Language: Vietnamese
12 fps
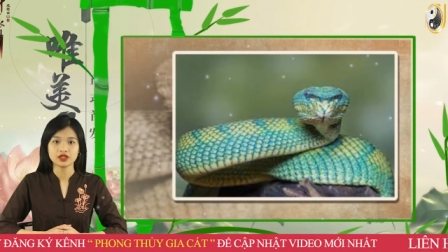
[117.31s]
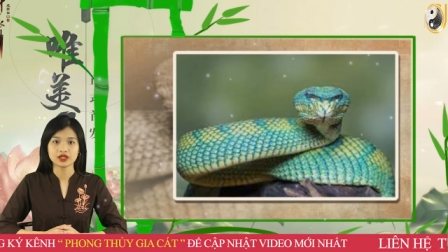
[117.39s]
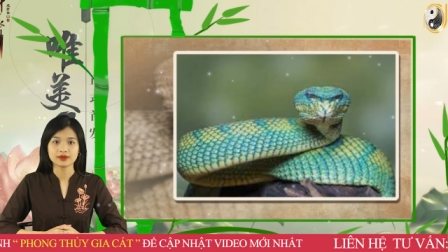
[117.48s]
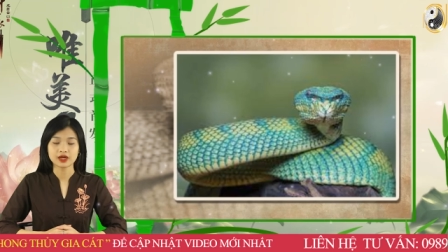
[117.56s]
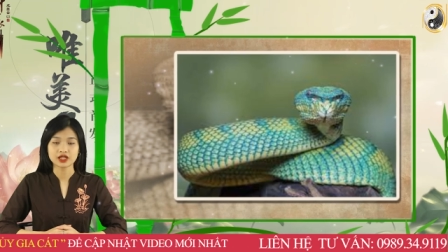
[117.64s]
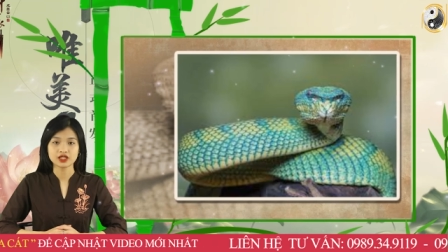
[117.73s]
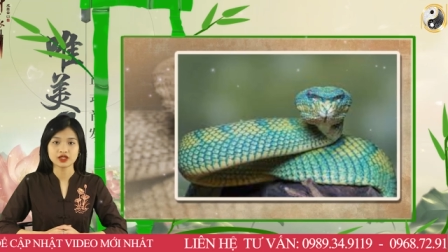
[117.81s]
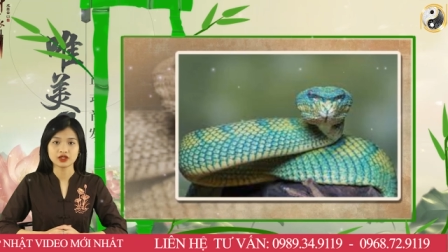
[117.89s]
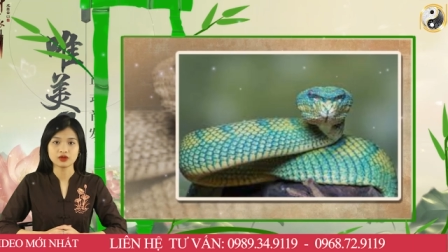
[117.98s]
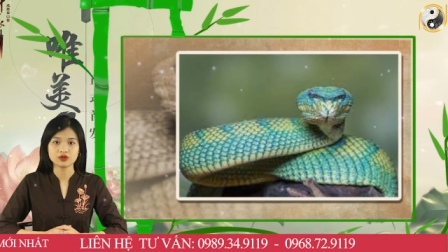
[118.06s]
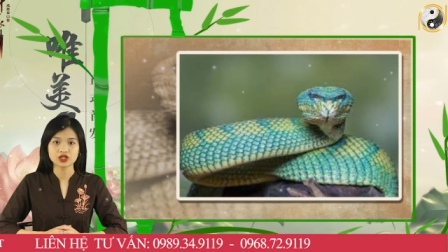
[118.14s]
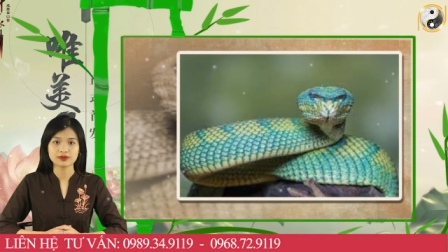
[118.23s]
Năm
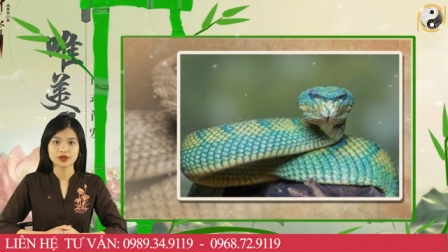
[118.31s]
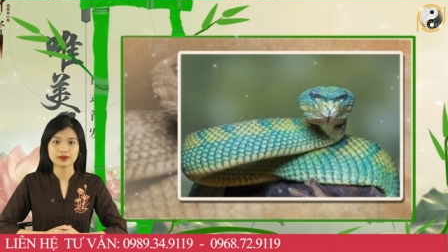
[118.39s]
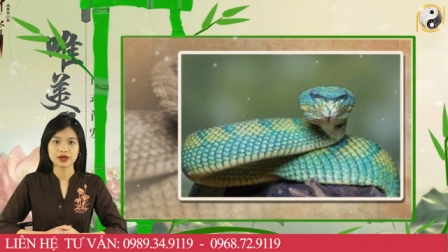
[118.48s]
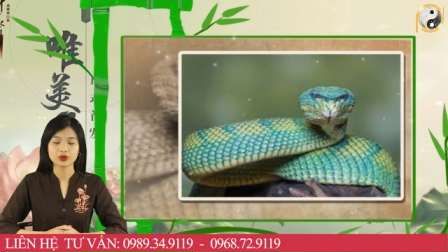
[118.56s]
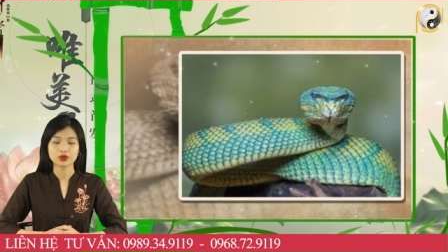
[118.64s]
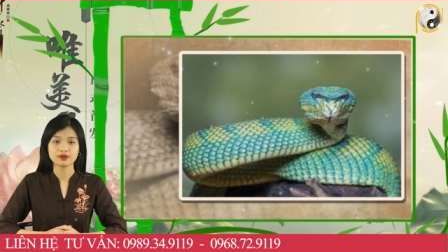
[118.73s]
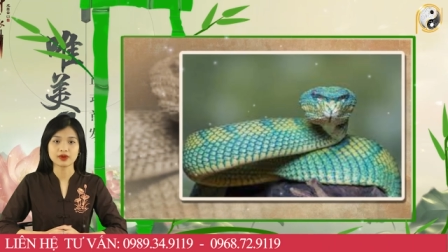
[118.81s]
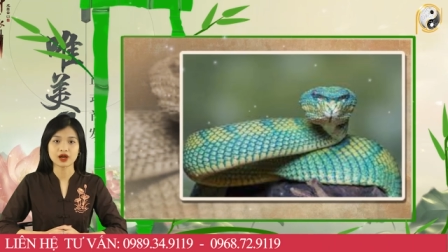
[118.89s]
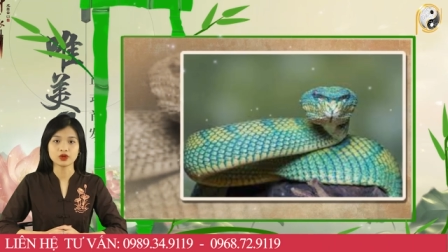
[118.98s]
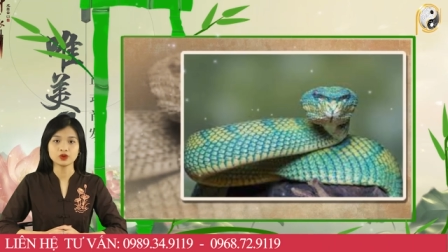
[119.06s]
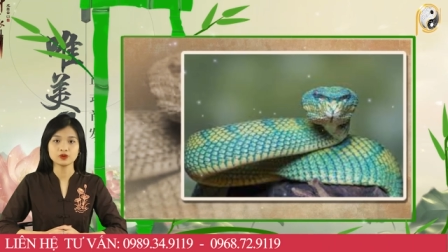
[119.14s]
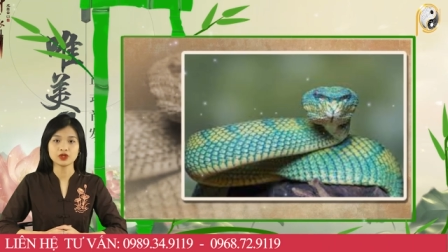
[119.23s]
2023 Quý
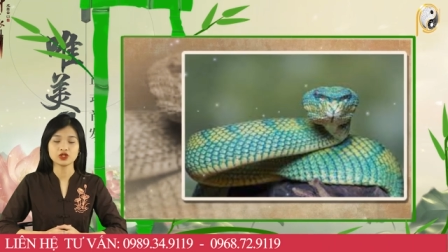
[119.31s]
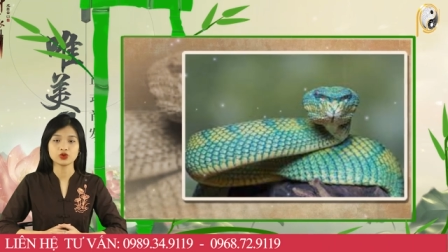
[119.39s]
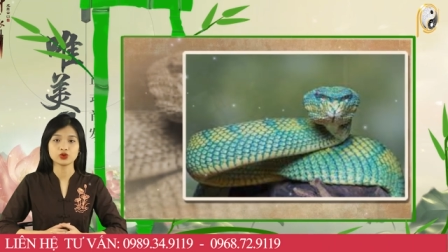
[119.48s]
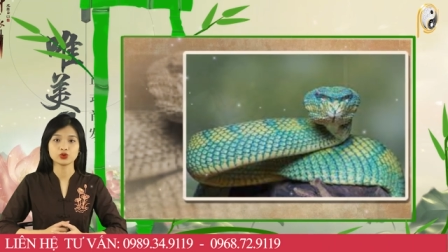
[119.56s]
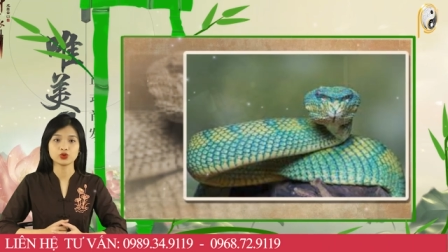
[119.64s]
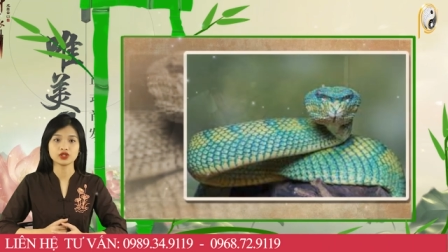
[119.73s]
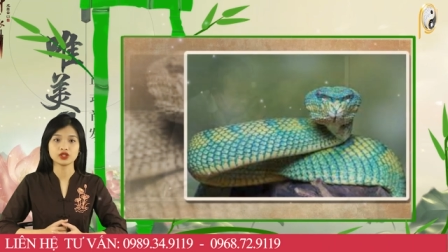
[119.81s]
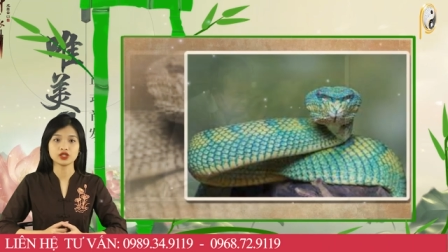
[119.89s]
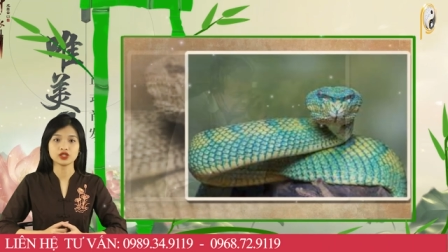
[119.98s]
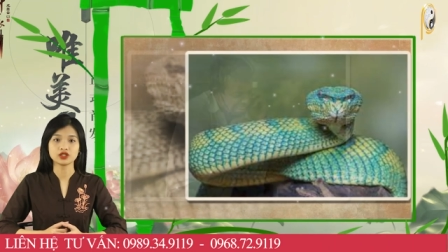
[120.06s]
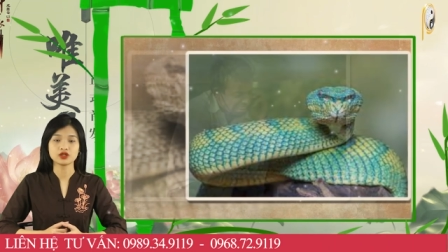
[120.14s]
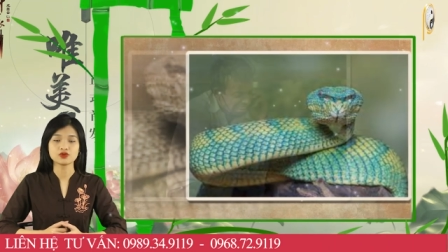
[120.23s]
Mão, mệnh chủ tuổi
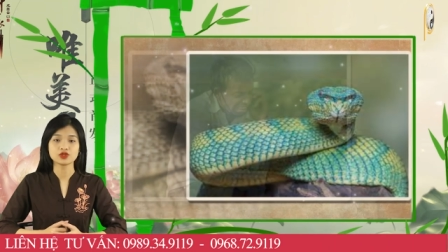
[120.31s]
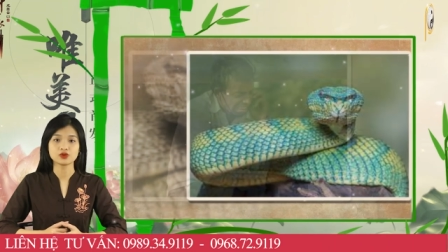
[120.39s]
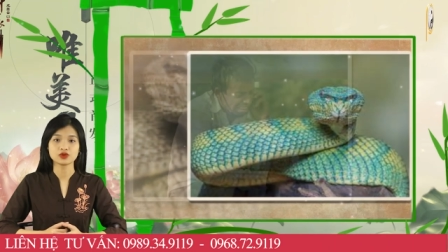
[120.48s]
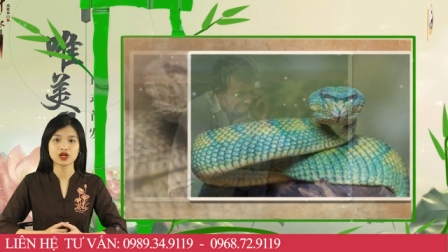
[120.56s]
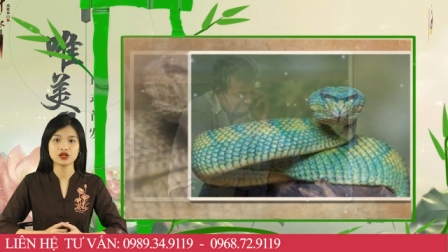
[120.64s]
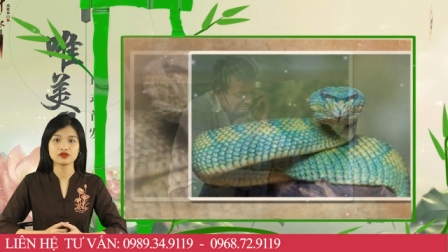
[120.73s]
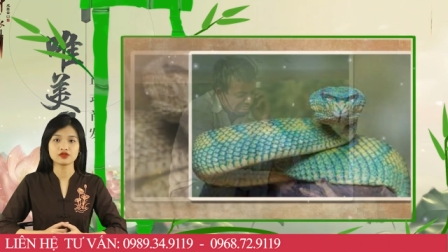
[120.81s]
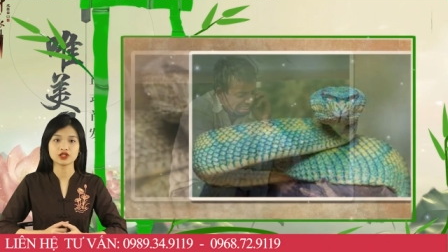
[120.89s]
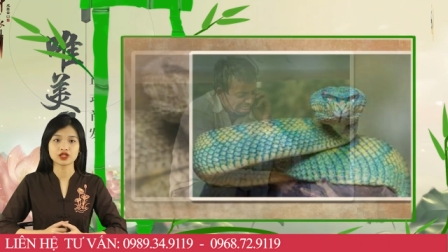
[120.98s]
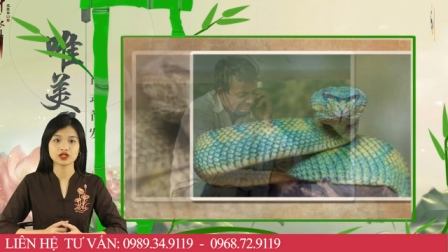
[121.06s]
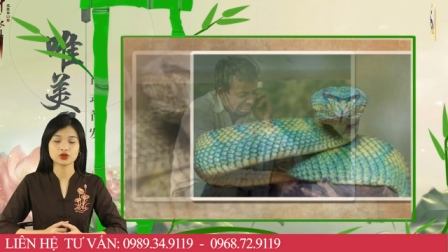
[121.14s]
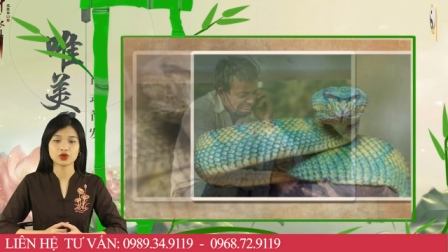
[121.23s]
Tỵ không xung khắc với Thái